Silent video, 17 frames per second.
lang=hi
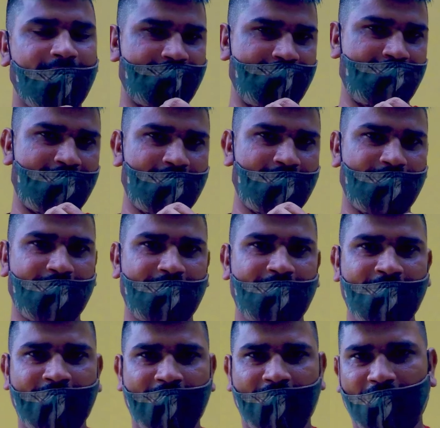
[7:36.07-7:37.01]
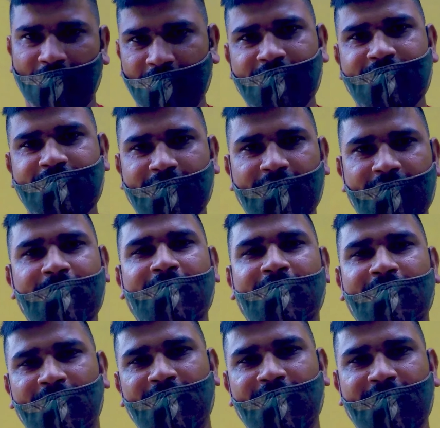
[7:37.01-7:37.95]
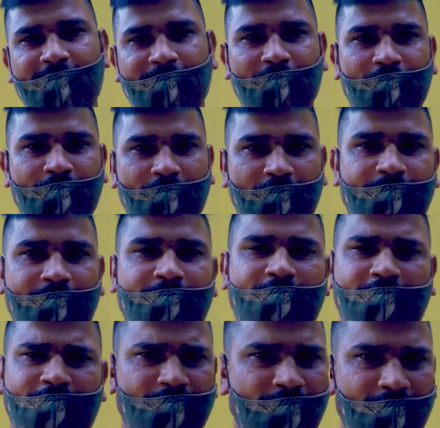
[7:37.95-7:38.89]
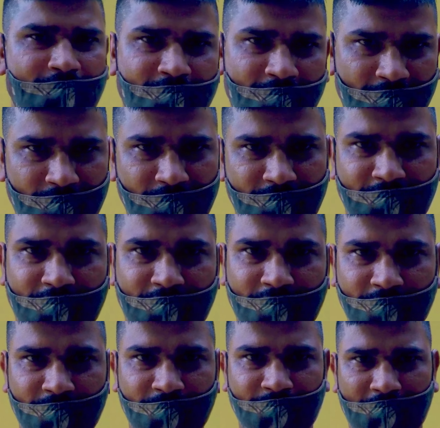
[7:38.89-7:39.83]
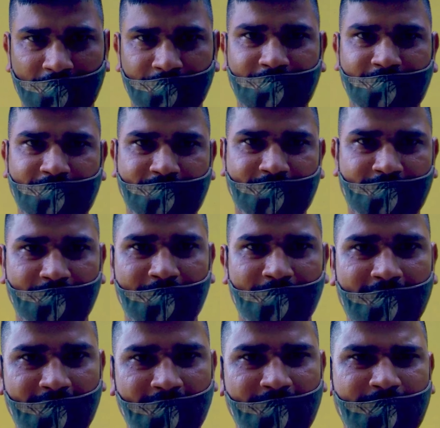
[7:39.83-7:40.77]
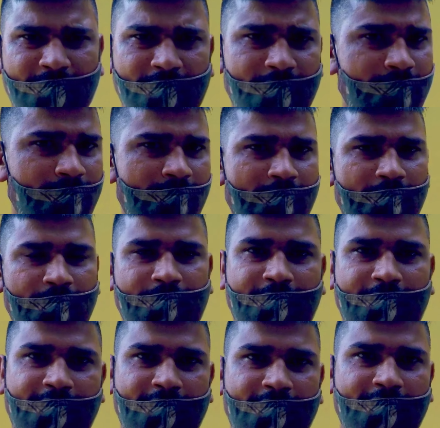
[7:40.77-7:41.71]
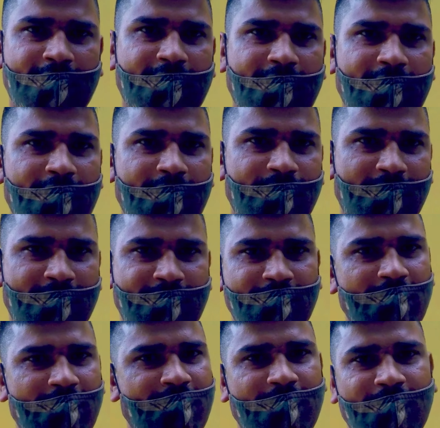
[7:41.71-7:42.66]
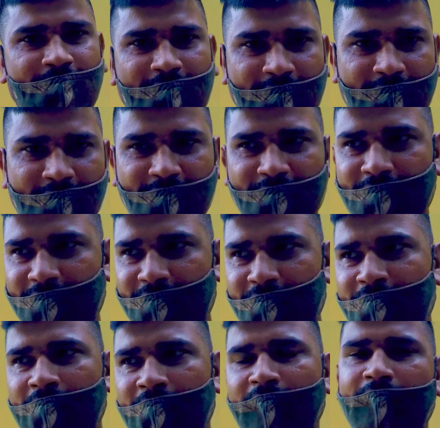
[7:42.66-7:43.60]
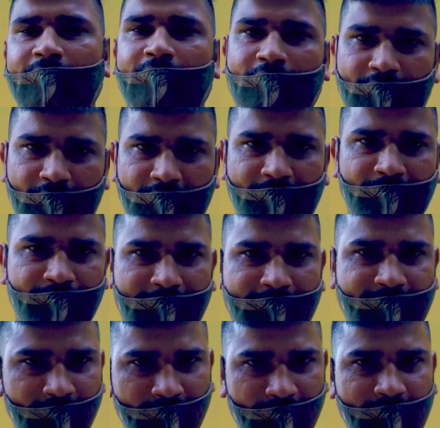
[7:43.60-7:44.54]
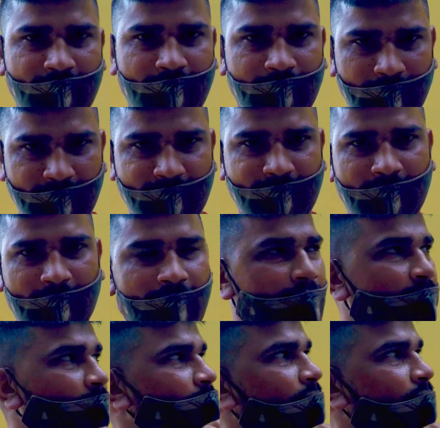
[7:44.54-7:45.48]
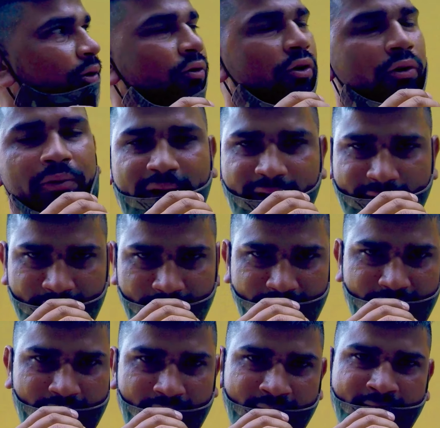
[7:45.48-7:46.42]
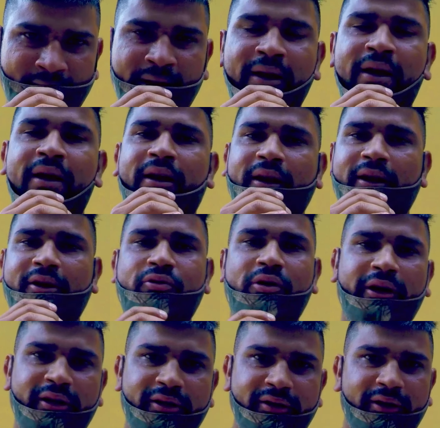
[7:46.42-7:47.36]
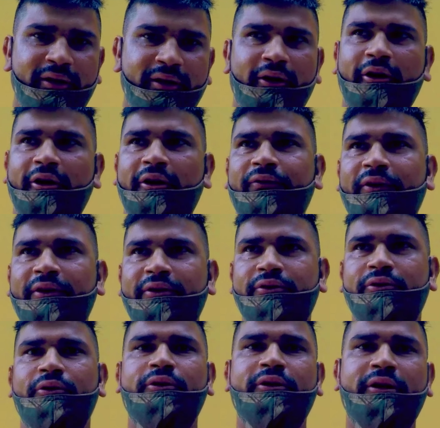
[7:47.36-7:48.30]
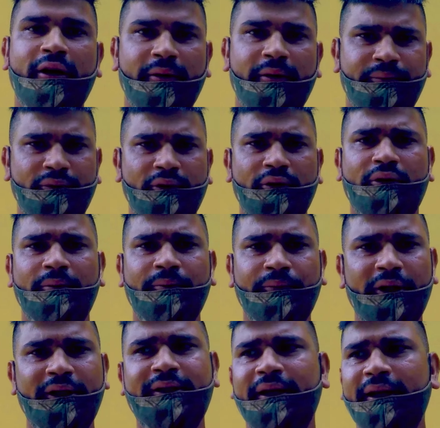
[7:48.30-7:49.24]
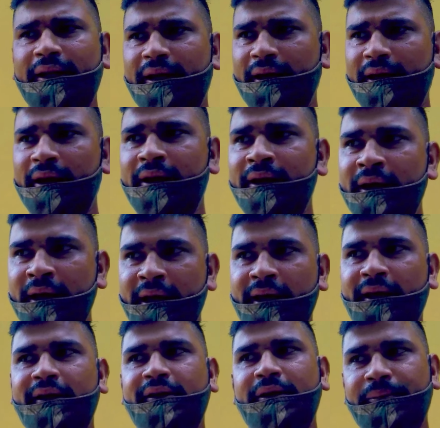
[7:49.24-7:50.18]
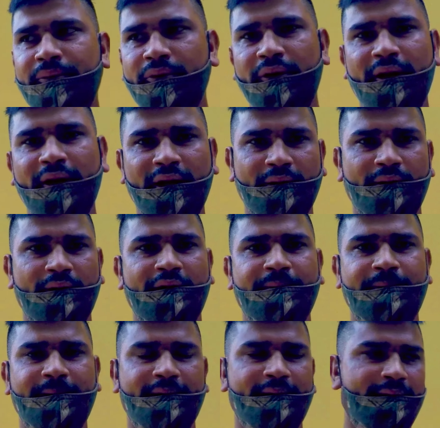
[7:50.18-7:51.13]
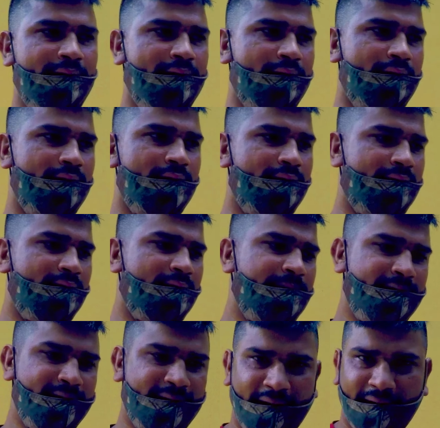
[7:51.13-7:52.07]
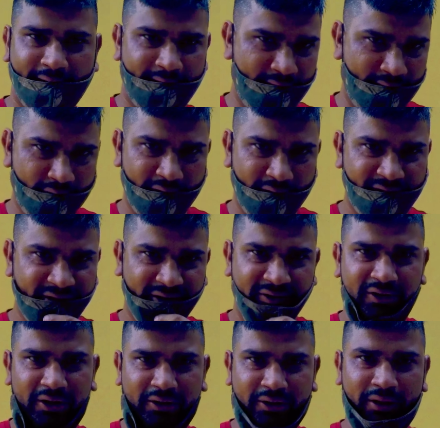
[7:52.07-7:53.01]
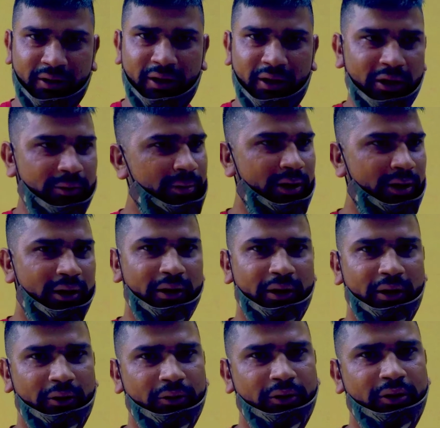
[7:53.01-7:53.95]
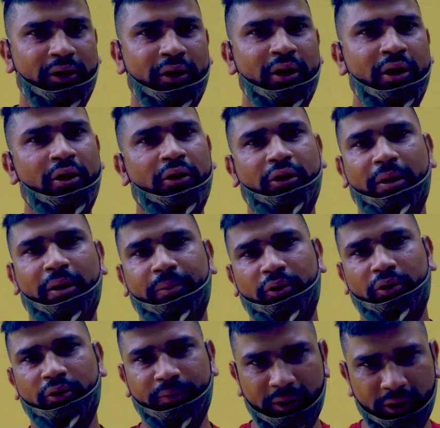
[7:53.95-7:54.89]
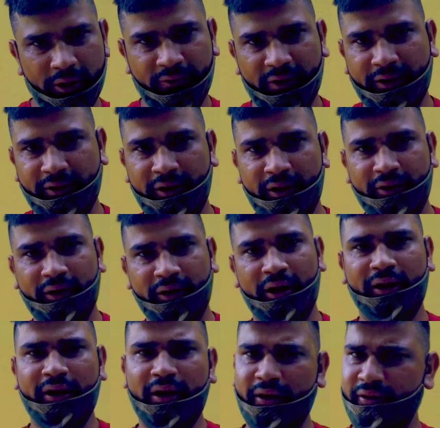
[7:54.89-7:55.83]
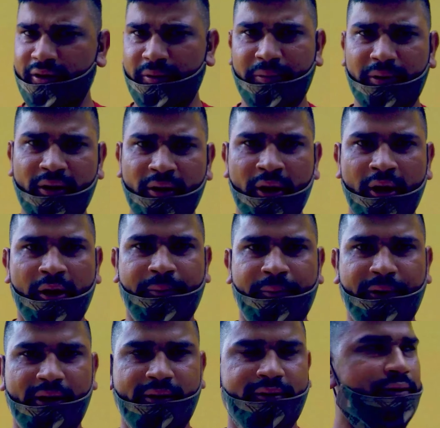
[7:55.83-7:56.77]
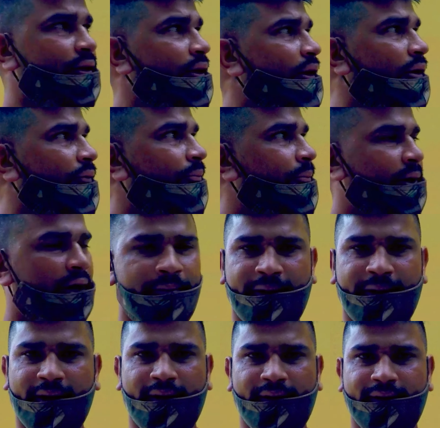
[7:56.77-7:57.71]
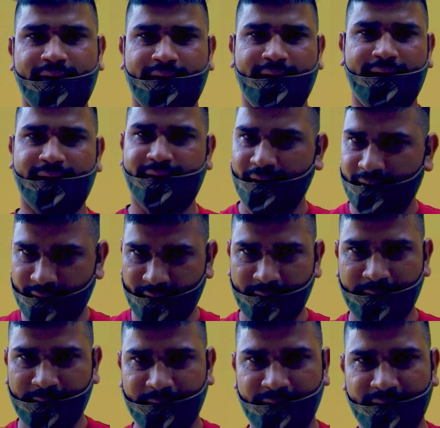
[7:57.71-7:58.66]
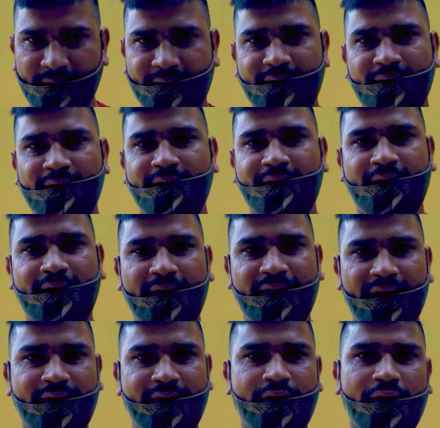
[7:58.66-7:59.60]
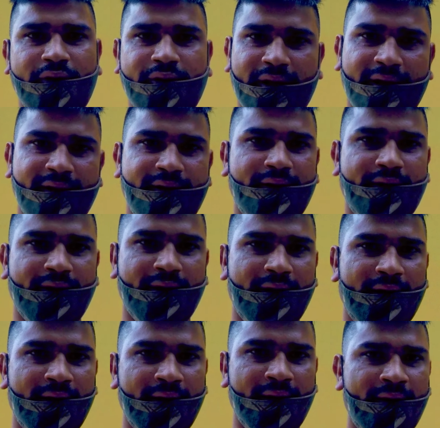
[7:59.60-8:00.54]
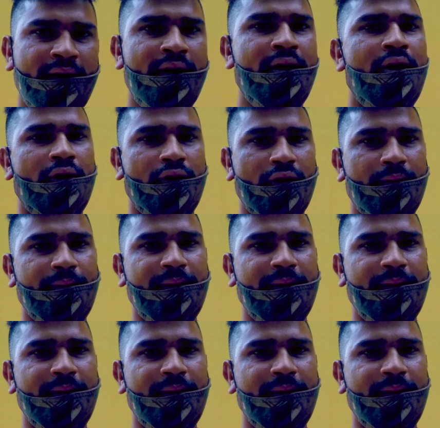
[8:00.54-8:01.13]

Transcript: लगाए हुए और नीचे आके मैंने बोला कि आप लोगों को बता दो तो इतना कुछ वहाँ पे सिस्टम है नहीं मतलब बढ़िया लग रहा है वैक्सीनेशन वगैरह लगा के और वैक्सीनेशन मस्त है आप लोगों को वैक्सीनेशन लगवानी चाहिए और फर्स्ट डोज अब तो कंपलसरी है कि सबको ही लगवानी पड़ेगी और अब इसके लिए ना कोई रजिस्ट्रेशन करनी पड़ेगी ना कुछ तो आप लोग भी वैक्सीनेशन आके किसी भी पी या प्राइमरी हेल्थ केयर सेंटर में अपनी वैक्सीनेशन की फर्स्ट डोज ले सकते हैं तो अभी